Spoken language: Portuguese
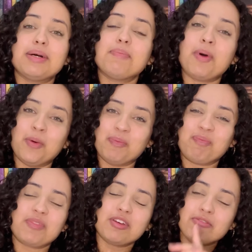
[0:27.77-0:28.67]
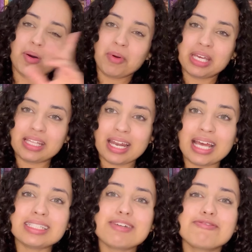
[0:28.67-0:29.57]
Bom, Vamos ao que
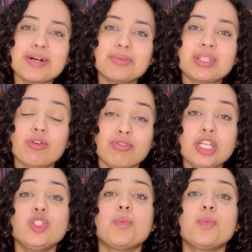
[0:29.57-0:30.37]
interessa, vamos ao vídeo,